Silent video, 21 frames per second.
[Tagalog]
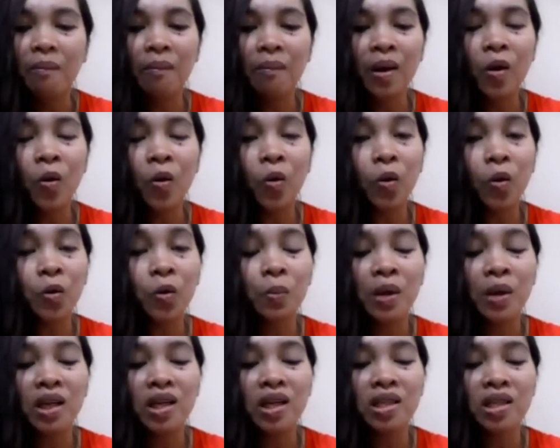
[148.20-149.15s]
Malungkot
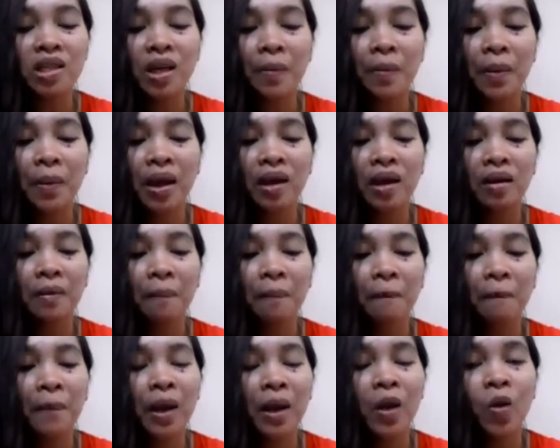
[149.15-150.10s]
man isipin,
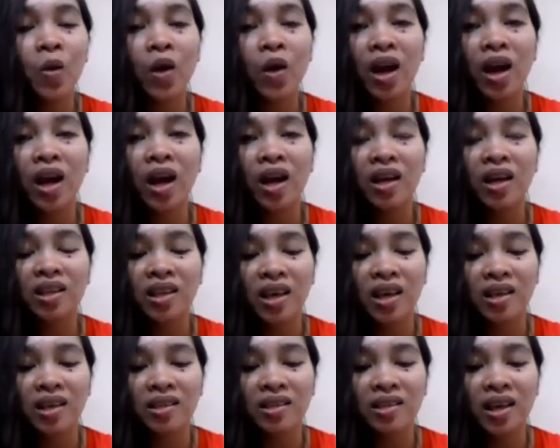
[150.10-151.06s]
pero kailangan
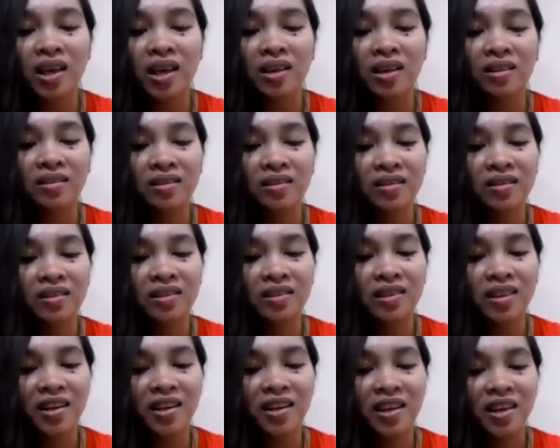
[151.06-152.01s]
tiisin.
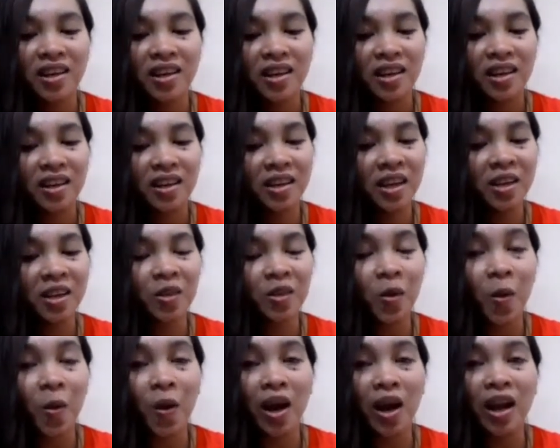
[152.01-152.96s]

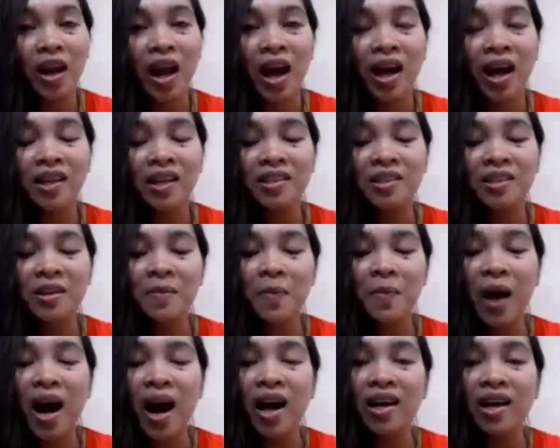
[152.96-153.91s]
Dito kailangan
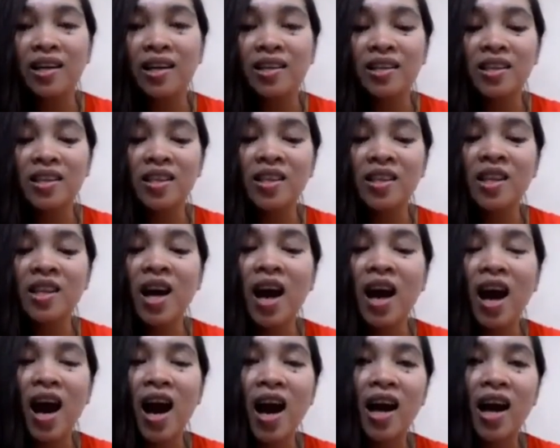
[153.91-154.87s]
sipag,
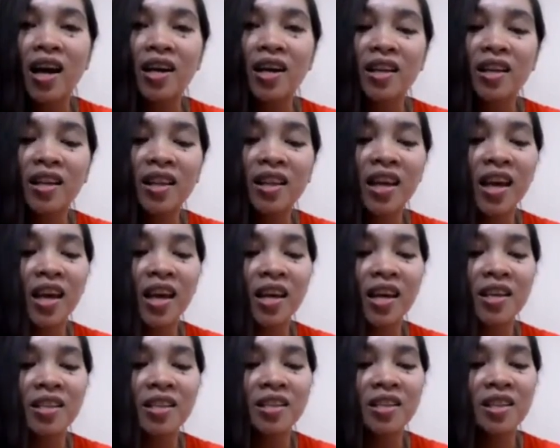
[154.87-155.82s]
tiyaga,
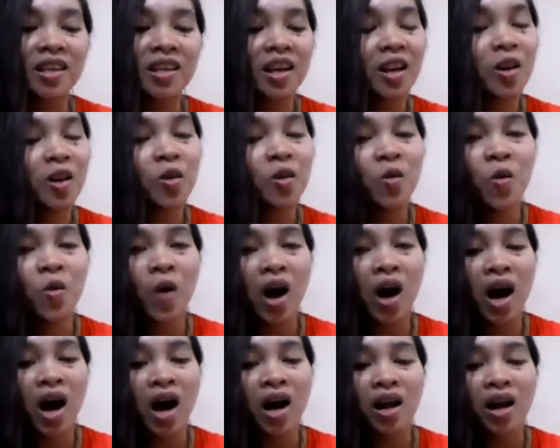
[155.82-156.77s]
tiis,
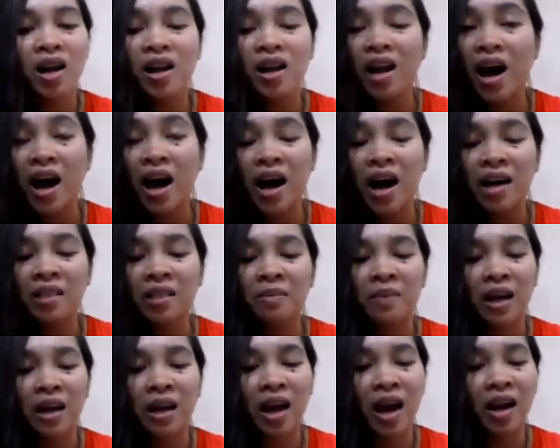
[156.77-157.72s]
luha, lahat
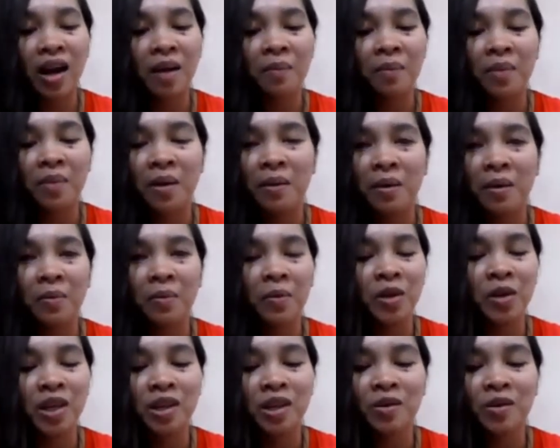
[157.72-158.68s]
mararamdaman
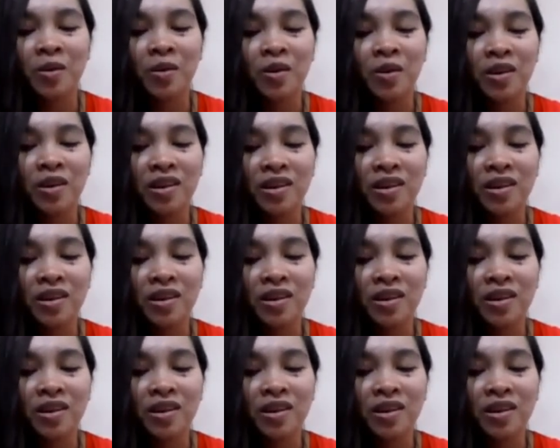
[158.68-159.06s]
mo dito.